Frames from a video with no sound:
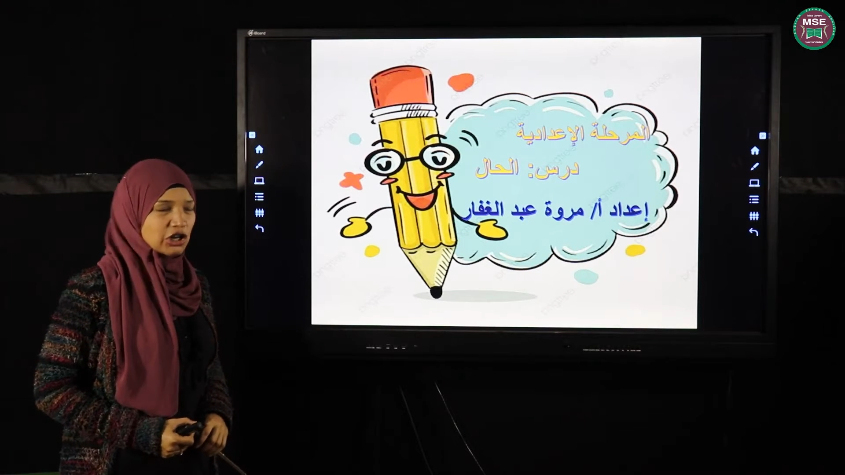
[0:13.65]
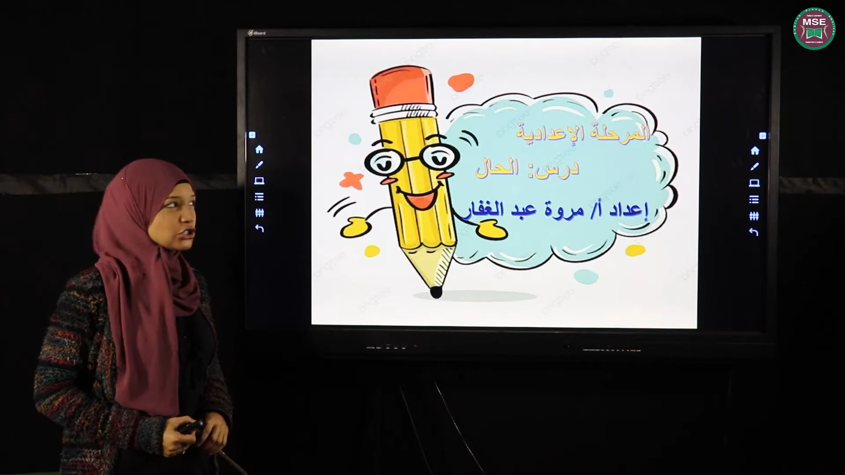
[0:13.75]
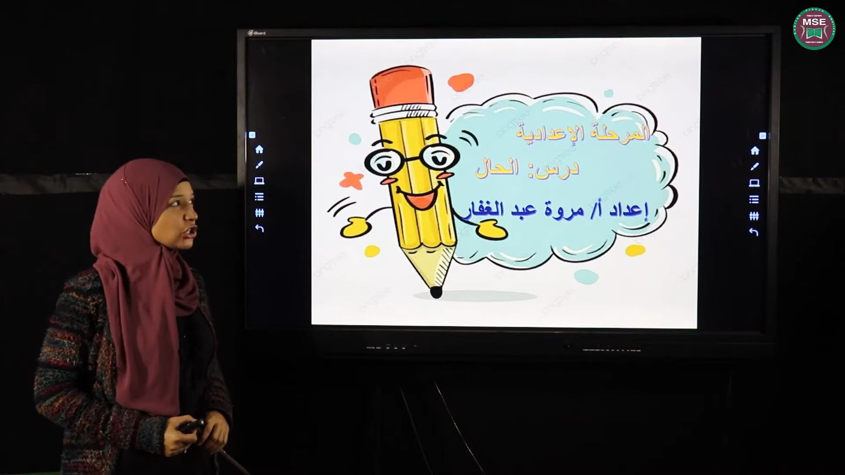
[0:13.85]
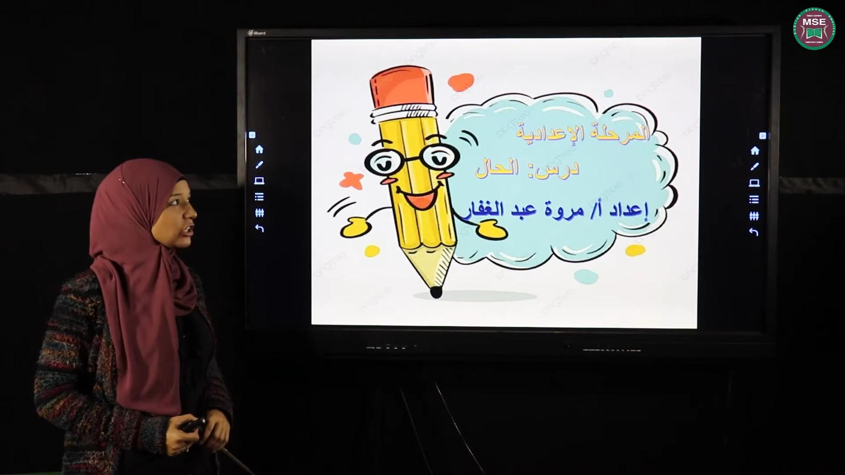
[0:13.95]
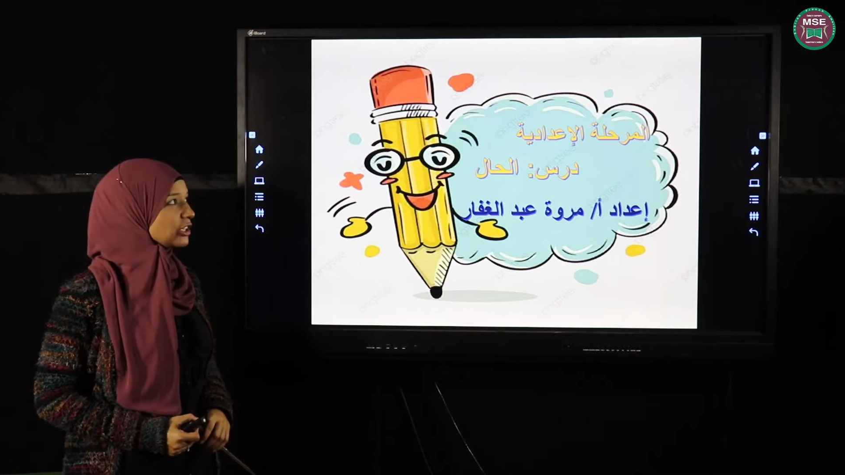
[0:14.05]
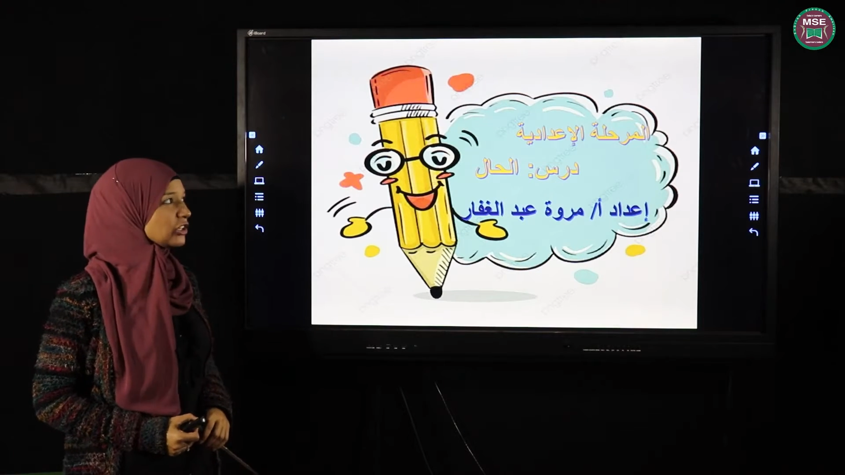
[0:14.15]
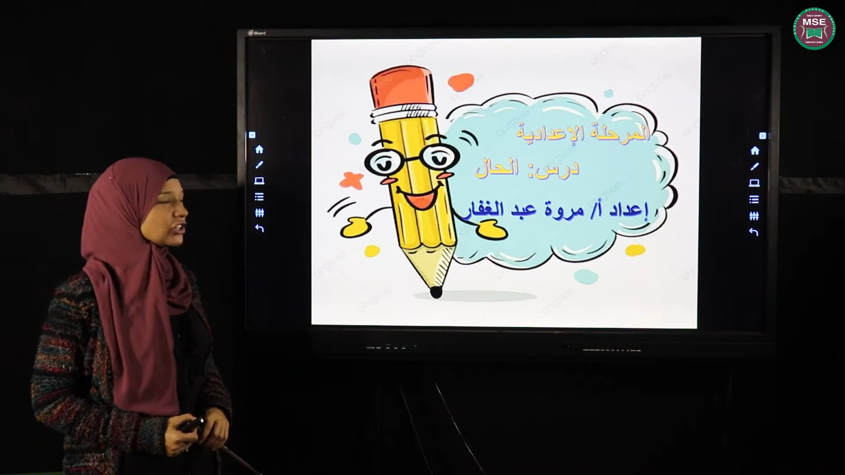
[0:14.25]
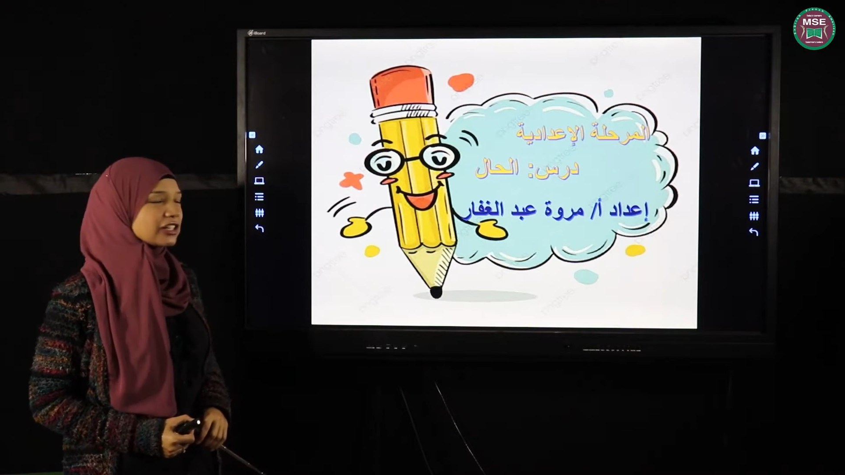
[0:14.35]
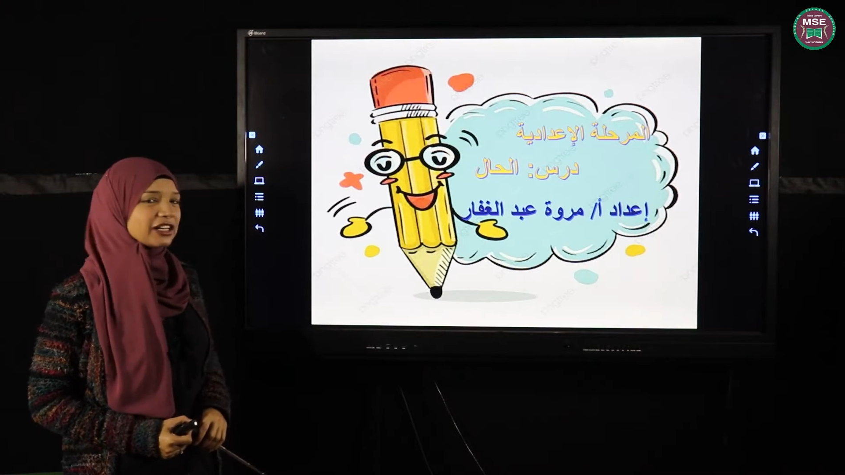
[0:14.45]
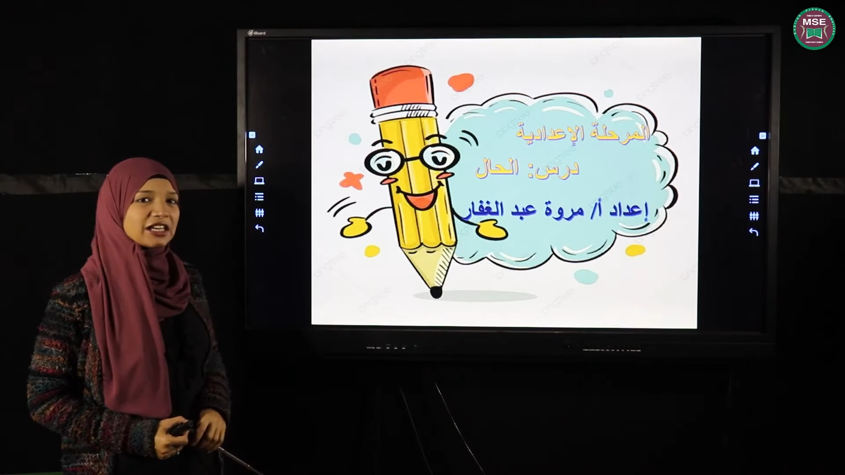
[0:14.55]
إن شاء الله
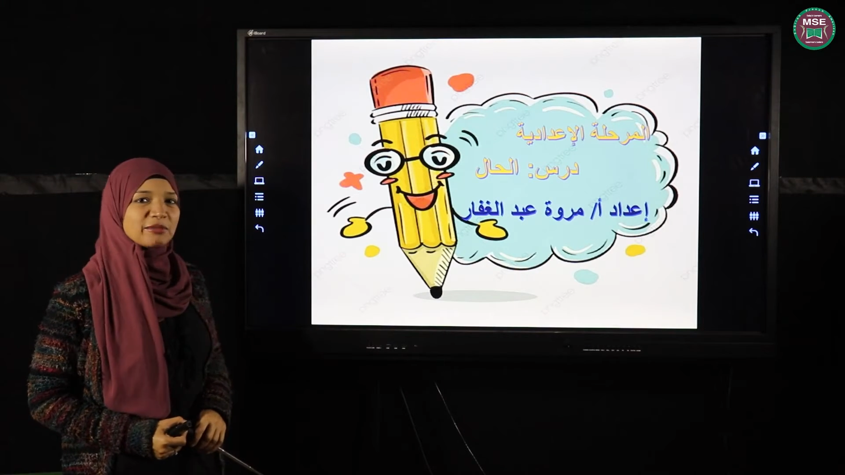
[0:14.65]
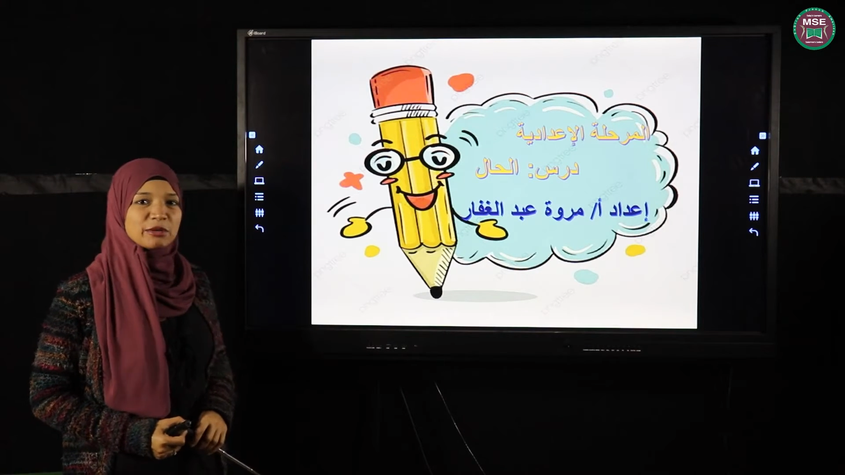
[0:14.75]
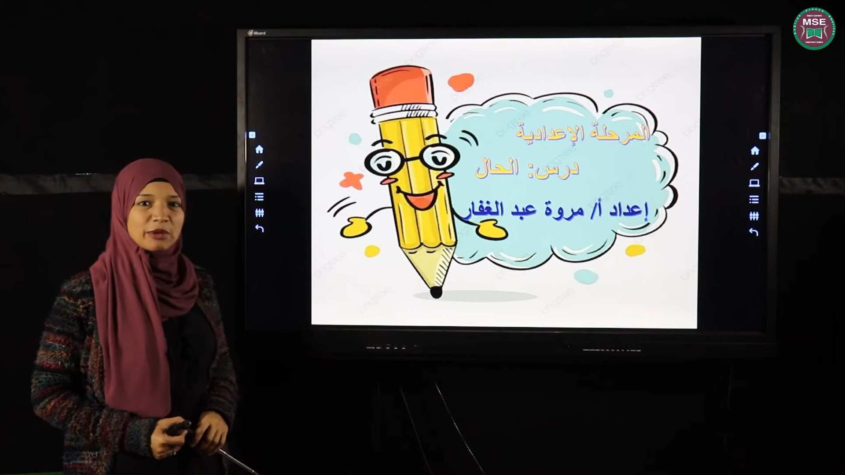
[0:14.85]
النهاردة هنكمل